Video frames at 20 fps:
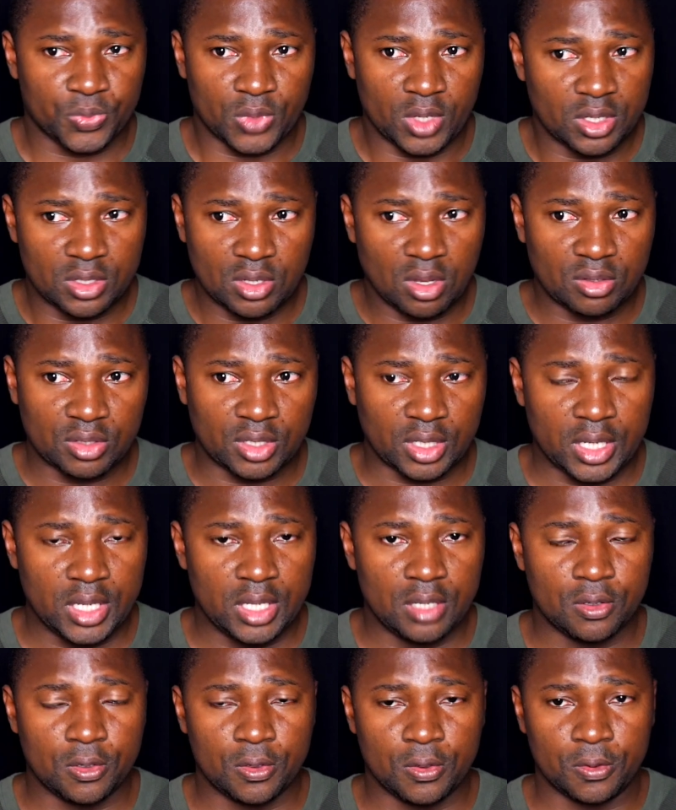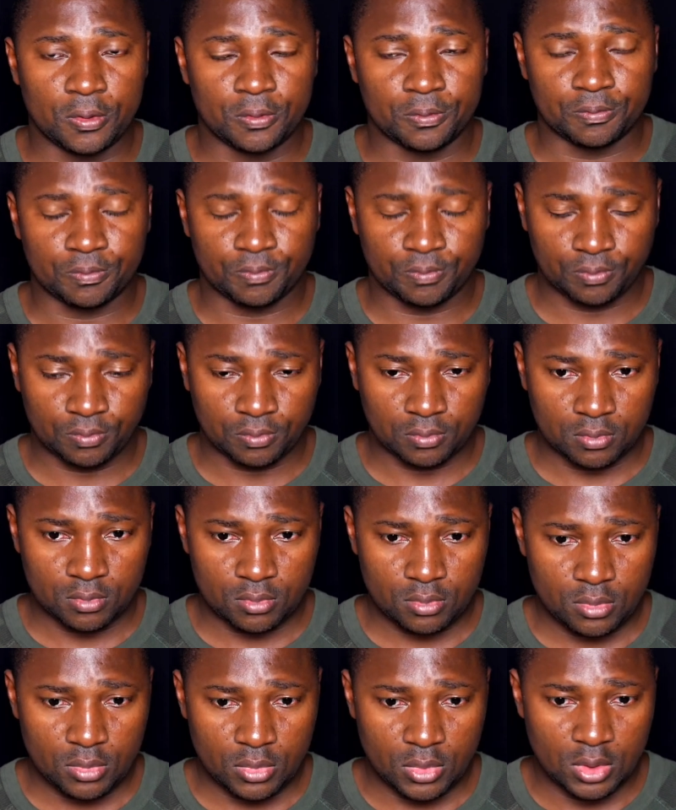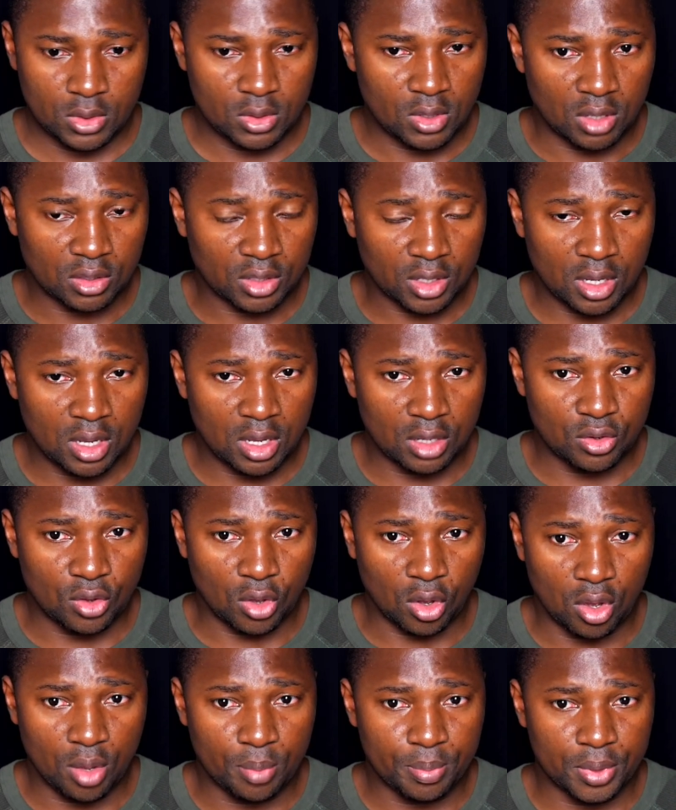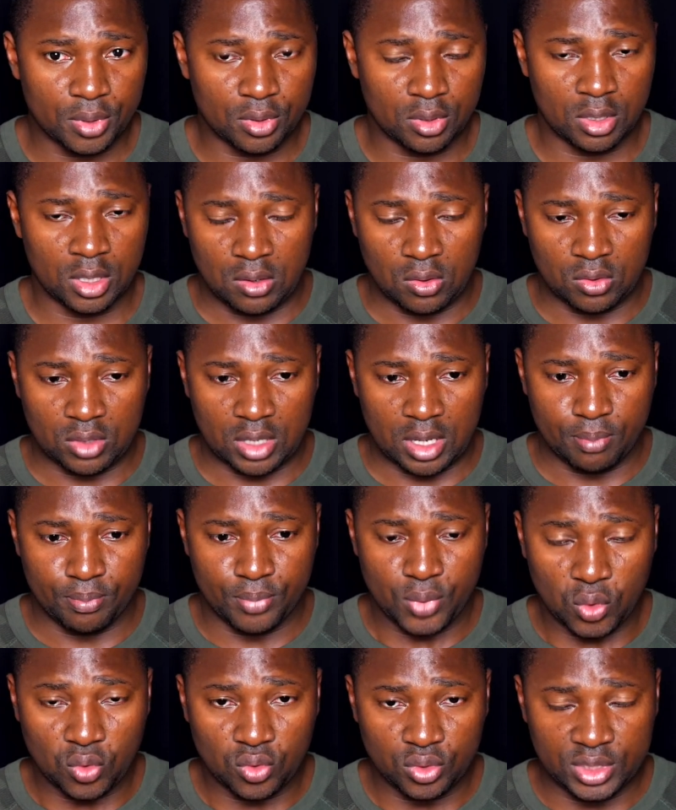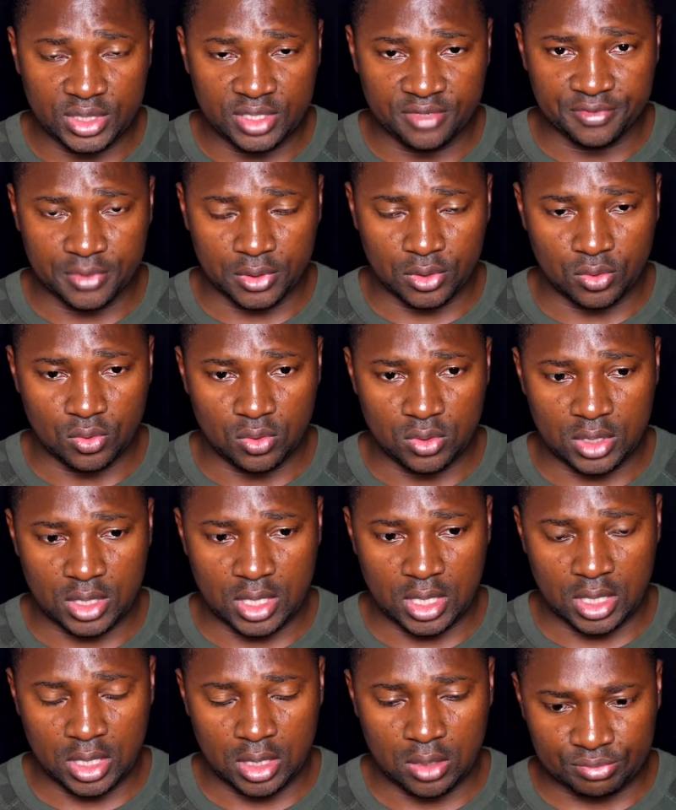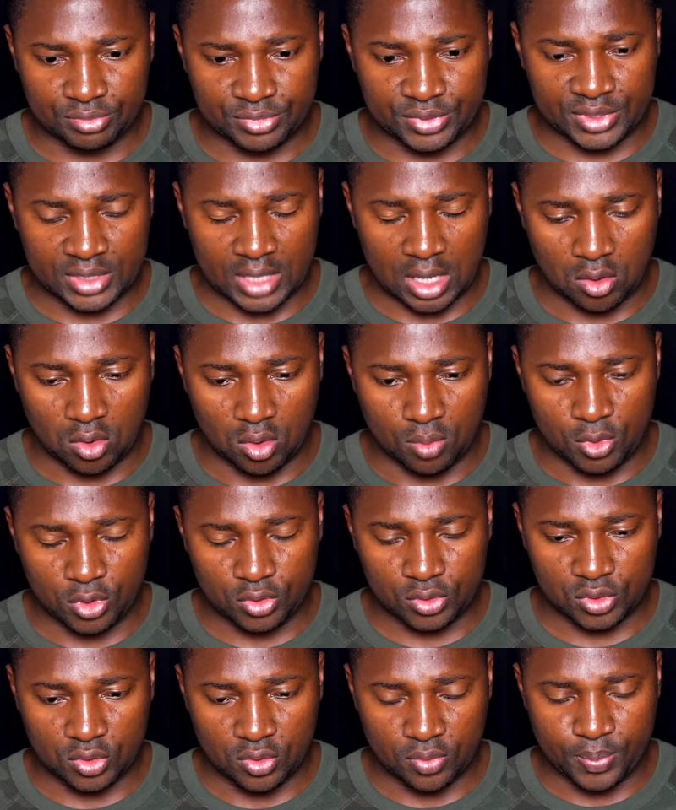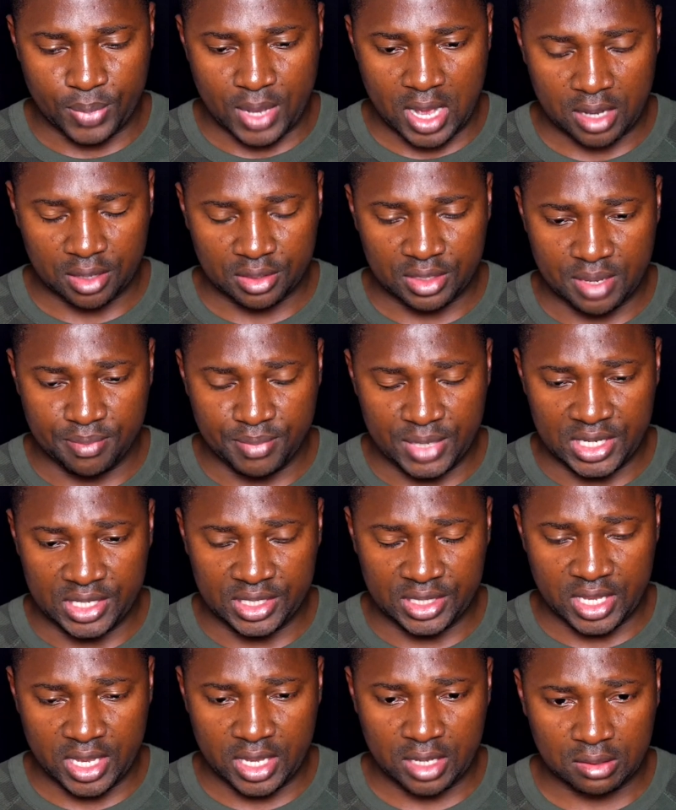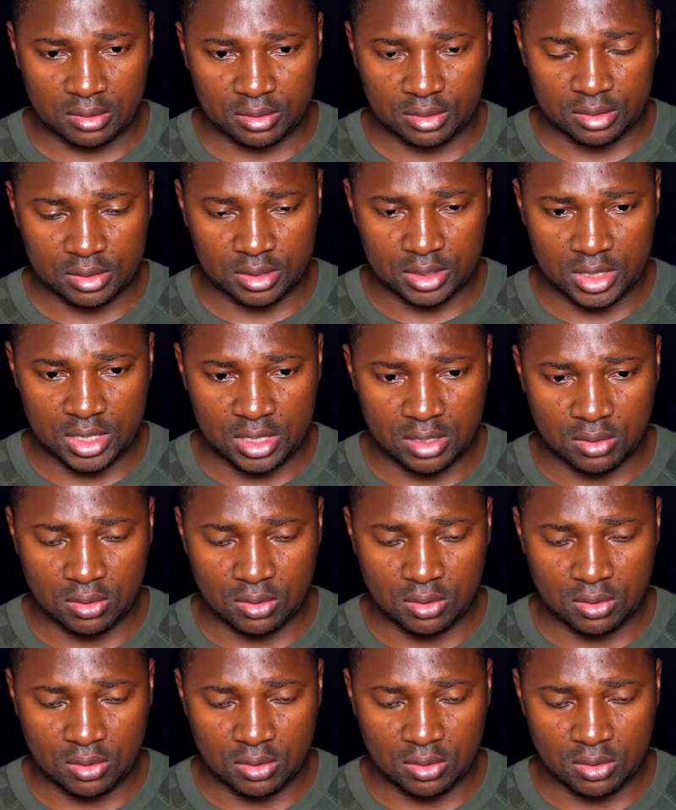d'entrer, euh, d'entrer en Europe. On a beaucoup de difficultés. Ça commence par des militaires qui